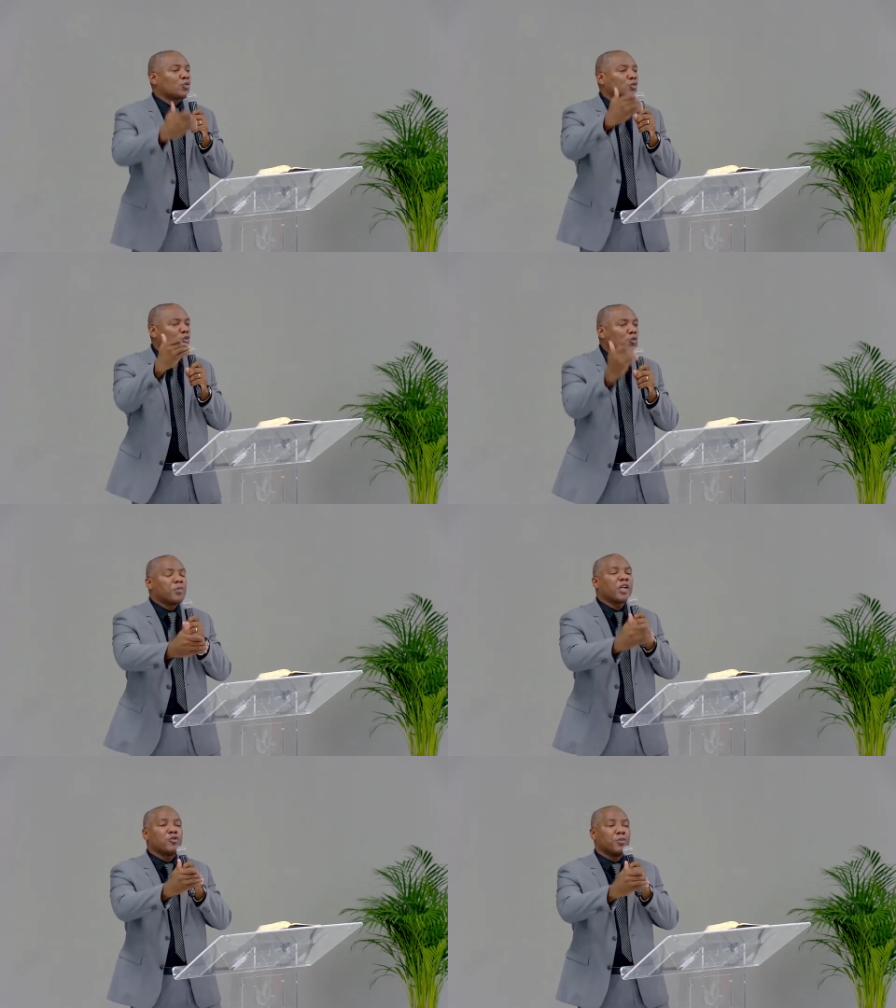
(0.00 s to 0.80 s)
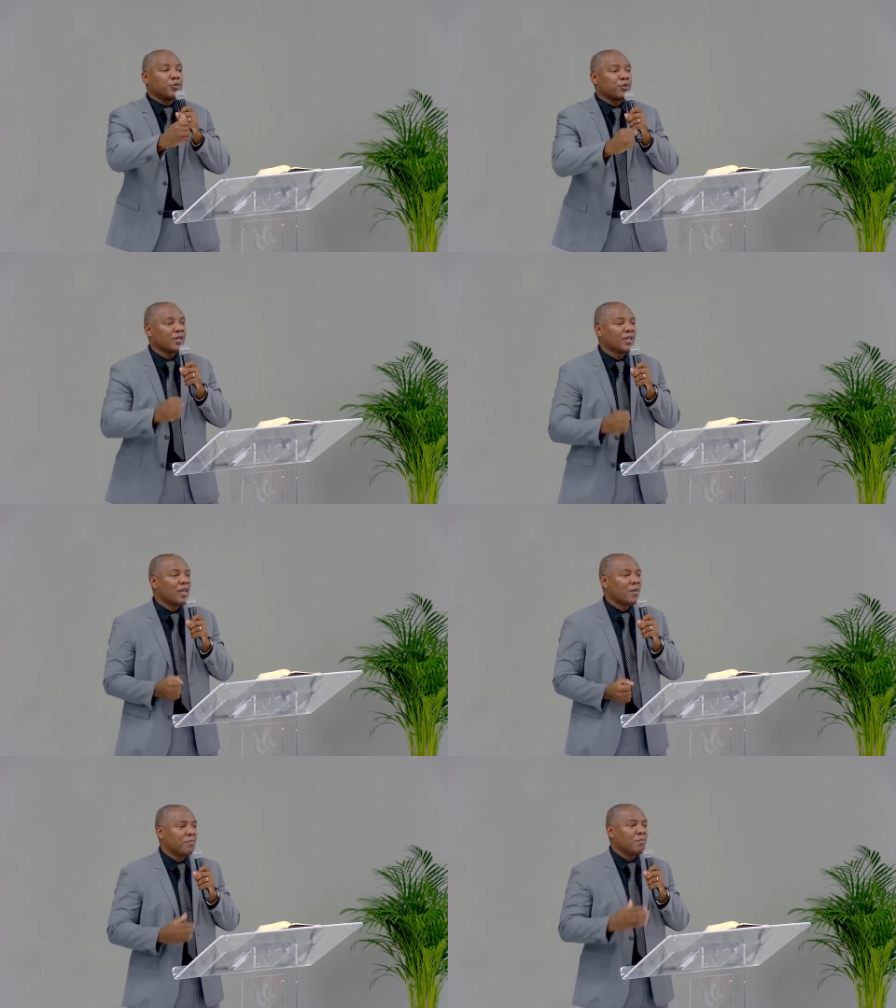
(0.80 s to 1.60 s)
tout près du but,
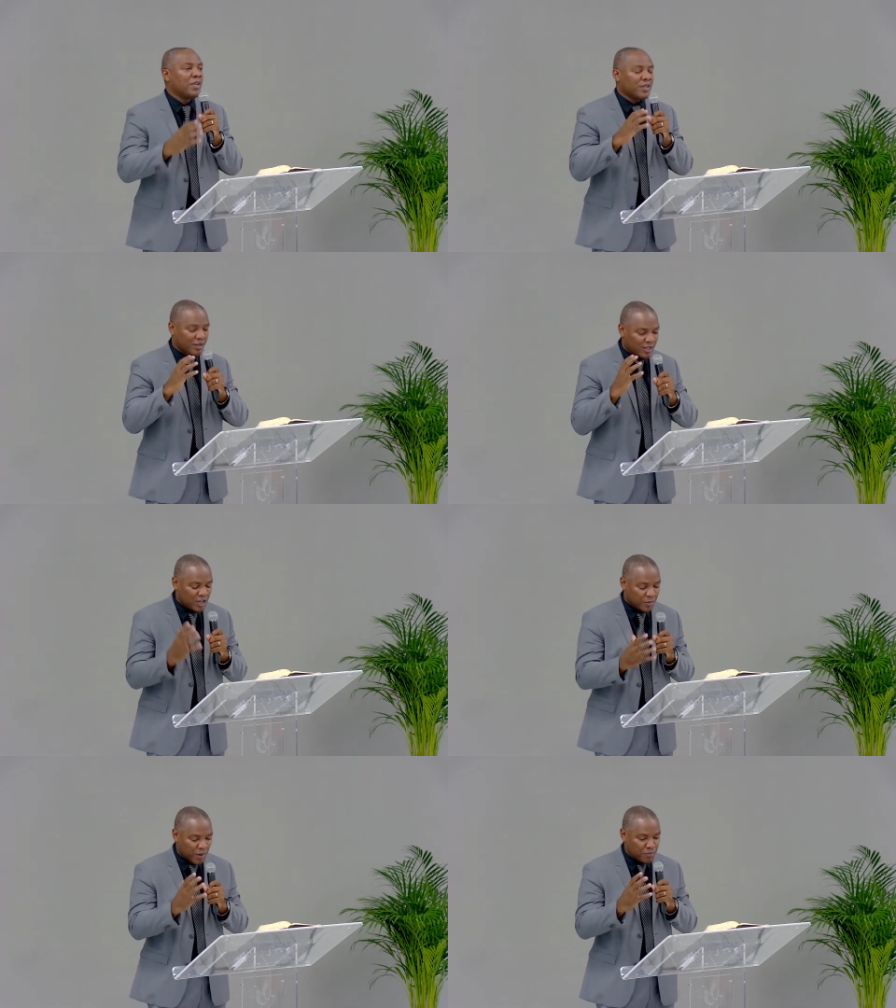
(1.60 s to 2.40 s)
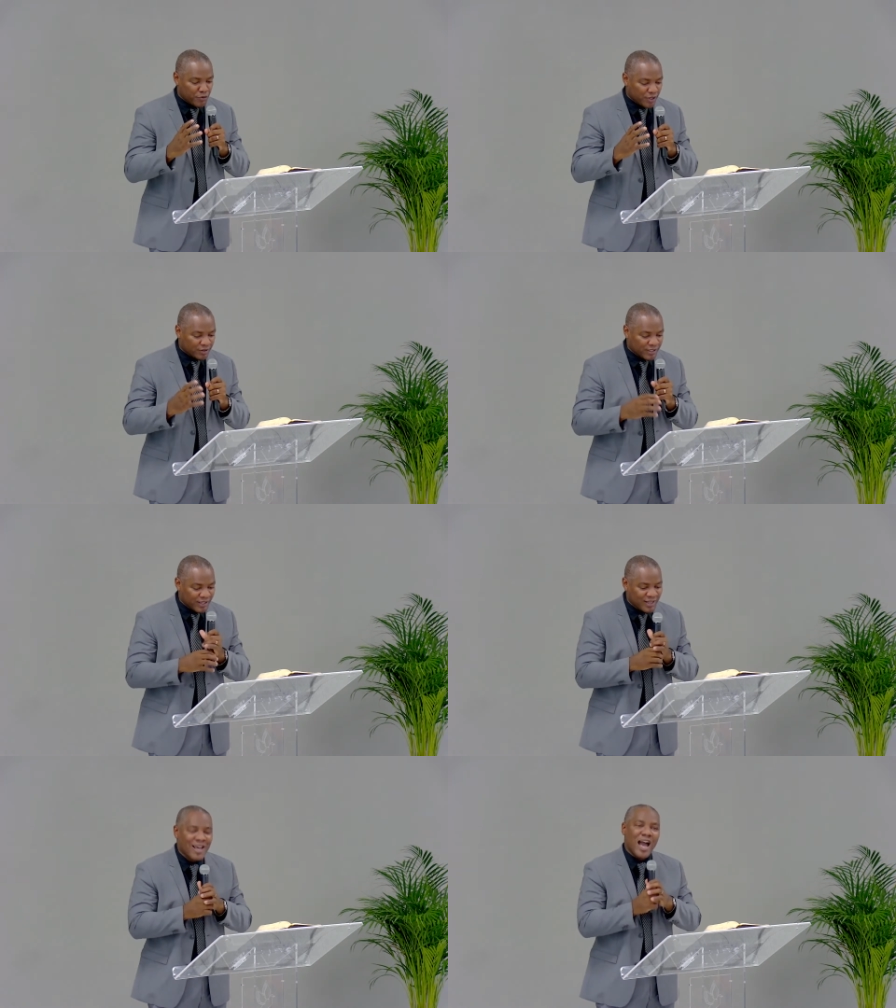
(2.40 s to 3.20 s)
mais n'ayant pas pu y entrer
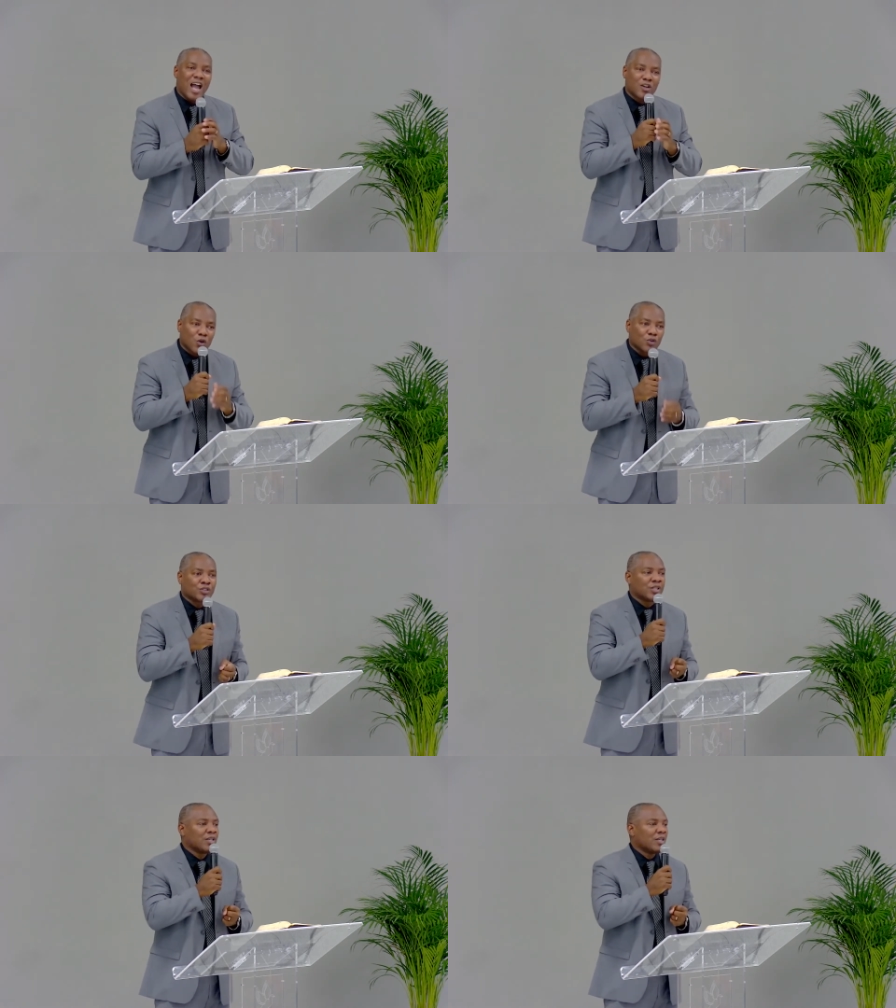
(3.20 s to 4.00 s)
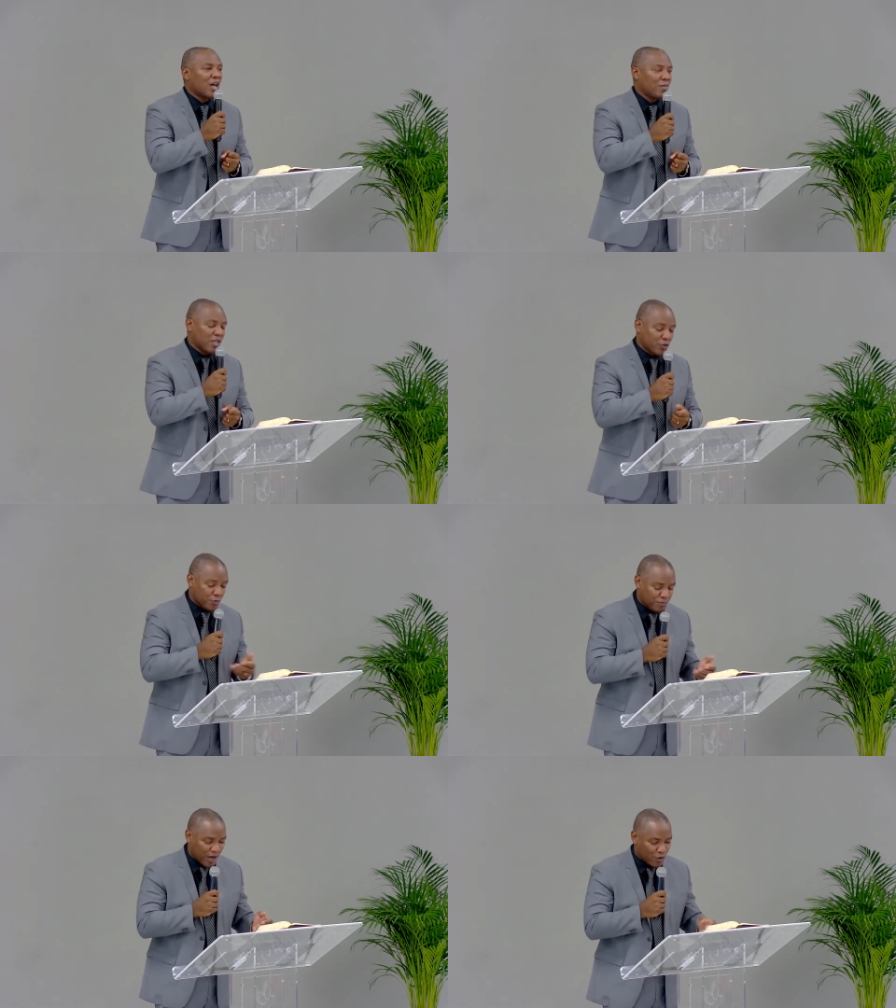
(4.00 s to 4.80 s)
à cause à ah bien de
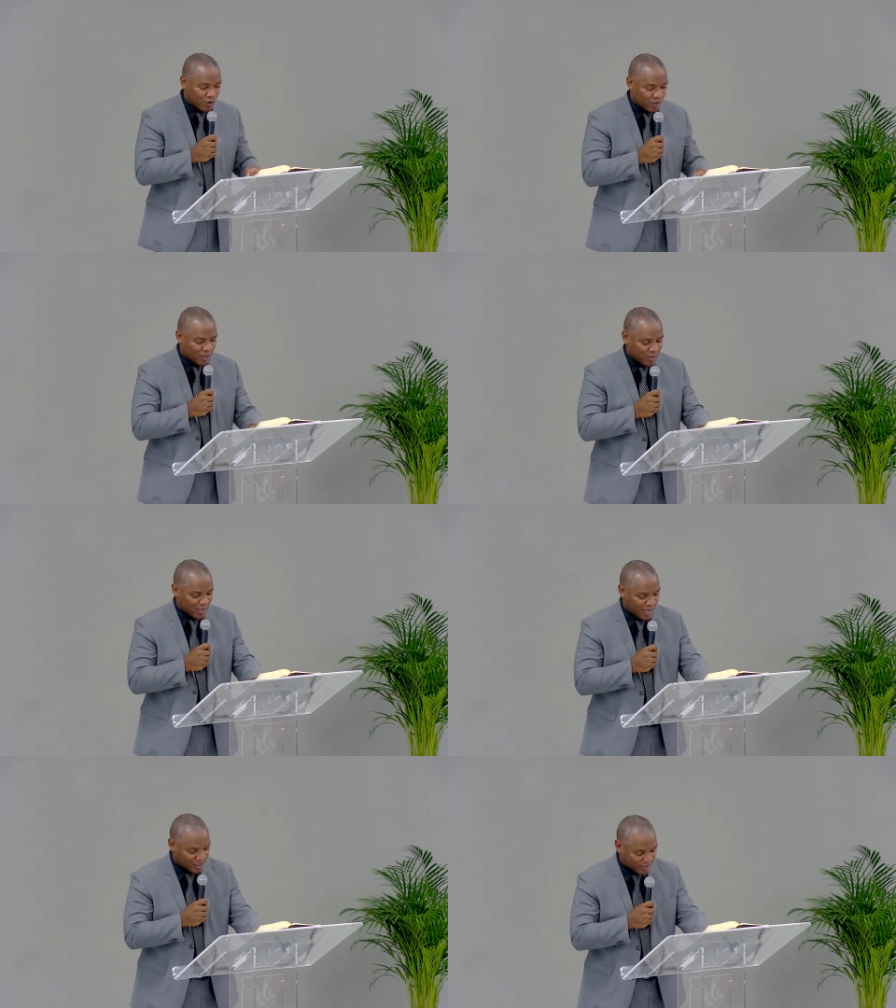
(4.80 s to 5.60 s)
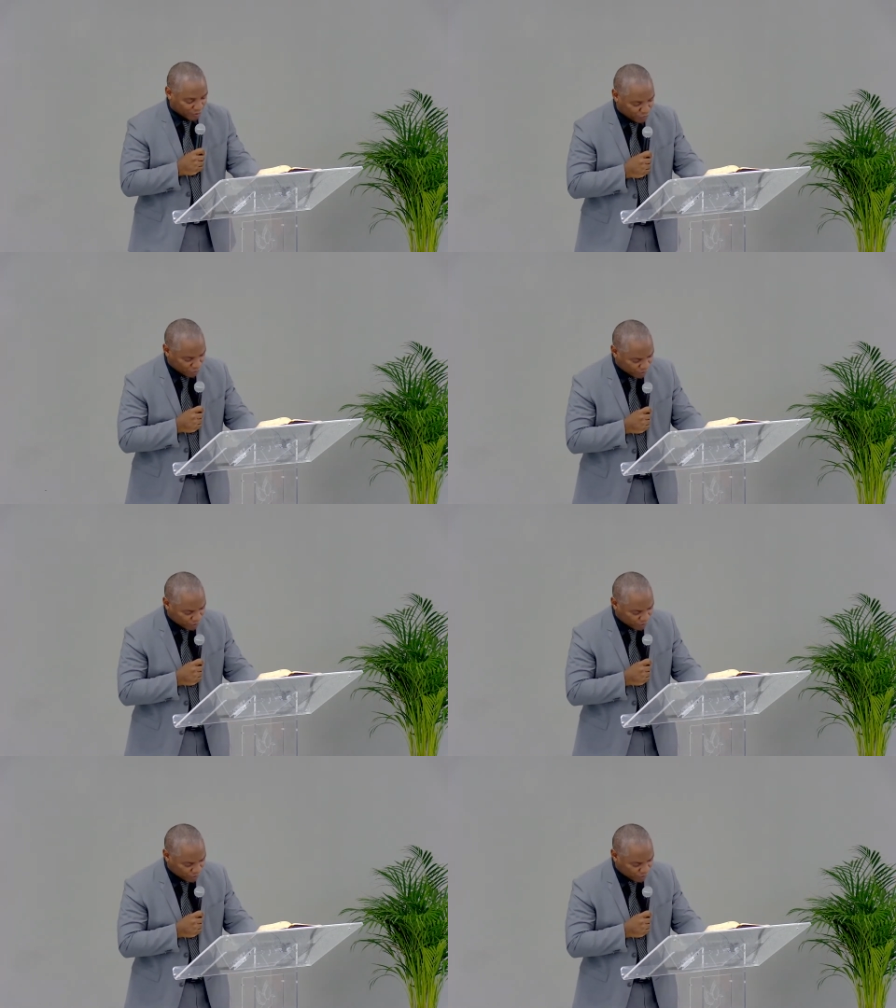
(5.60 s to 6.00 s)
paroles incrédules.